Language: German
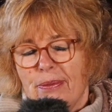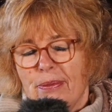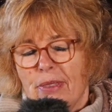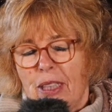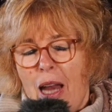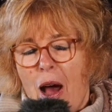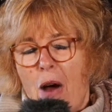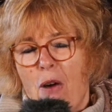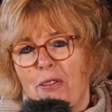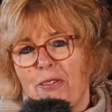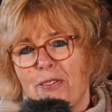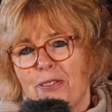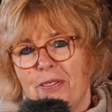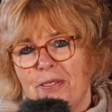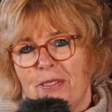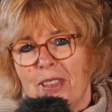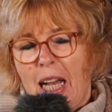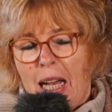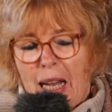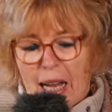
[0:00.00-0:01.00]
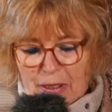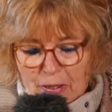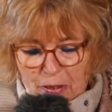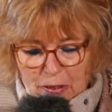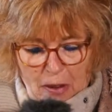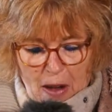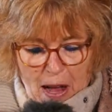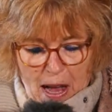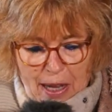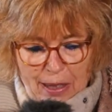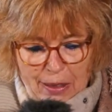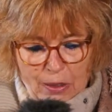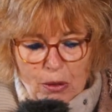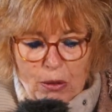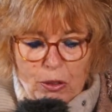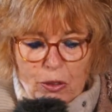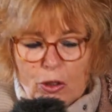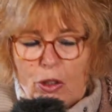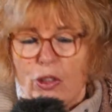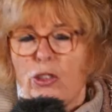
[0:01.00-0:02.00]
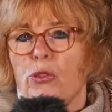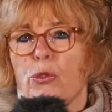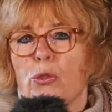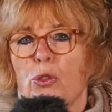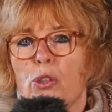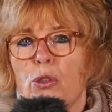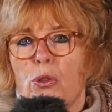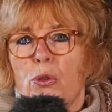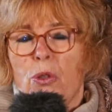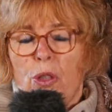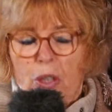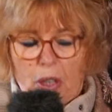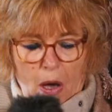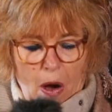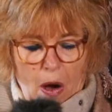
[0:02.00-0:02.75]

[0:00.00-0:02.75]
laufen, Radfahren und sich zwischendurch